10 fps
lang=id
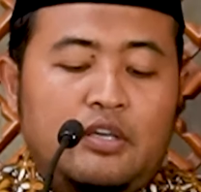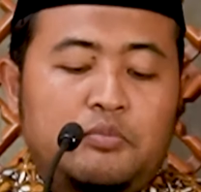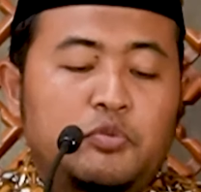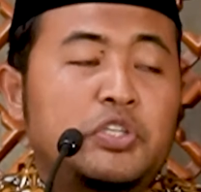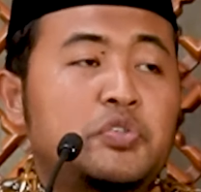
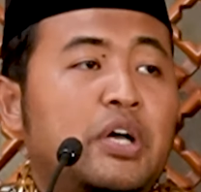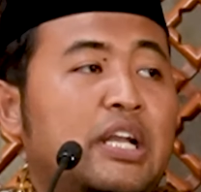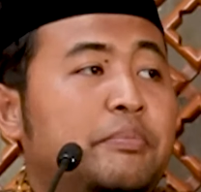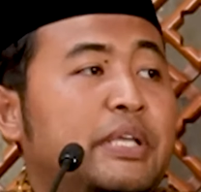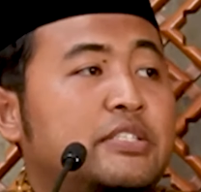Kemudian juga
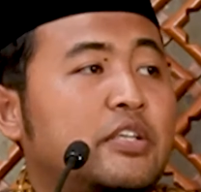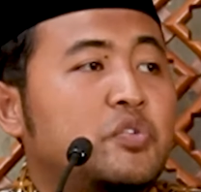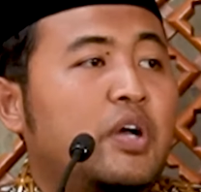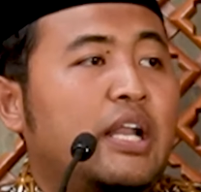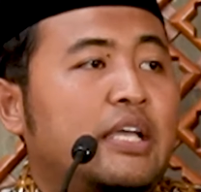Nabi Isa
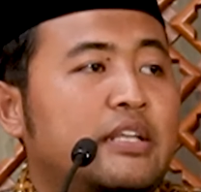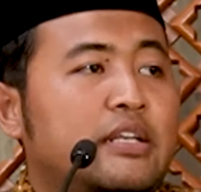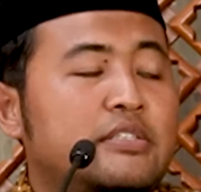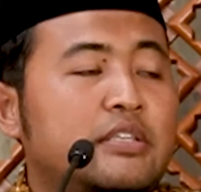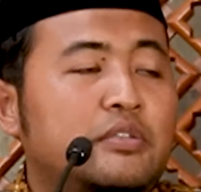juga lahir
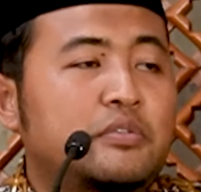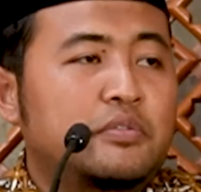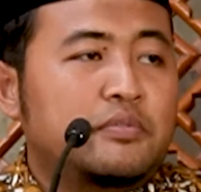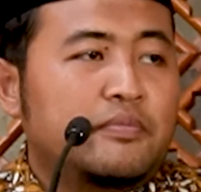di situ.